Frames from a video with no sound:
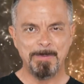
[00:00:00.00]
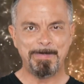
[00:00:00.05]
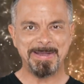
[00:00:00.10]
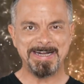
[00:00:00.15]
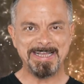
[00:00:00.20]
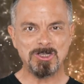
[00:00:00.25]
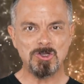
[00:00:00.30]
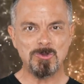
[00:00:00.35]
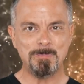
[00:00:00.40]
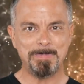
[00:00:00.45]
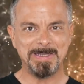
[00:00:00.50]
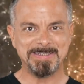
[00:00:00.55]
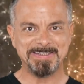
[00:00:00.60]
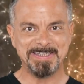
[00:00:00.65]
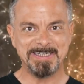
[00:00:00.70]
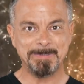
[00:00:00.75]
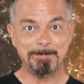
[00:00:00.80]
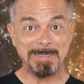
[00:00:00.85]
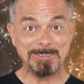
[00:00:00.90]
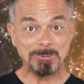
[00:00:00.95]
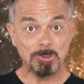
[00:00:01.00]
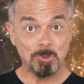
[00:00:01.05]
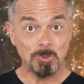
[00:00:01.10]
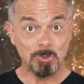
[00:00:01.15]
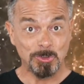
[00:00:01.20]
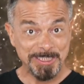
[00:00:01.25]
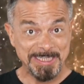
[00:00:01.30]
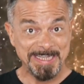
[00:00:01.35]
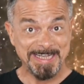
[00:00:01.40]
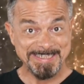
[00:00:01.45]
para combatir
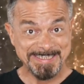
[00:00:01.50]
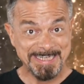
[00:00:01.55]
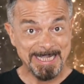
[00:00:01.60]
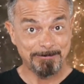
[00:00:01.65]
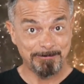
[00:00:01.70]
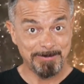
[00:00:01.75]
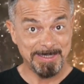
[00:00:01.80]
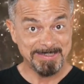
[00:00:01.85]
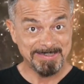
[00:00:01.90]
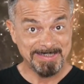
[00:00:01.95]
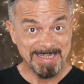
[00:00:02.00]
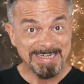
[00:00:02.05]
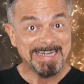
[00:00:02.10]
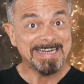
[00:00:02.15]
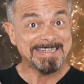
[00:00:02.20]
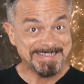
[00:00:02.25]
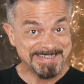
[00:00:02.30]
patologías que afectan al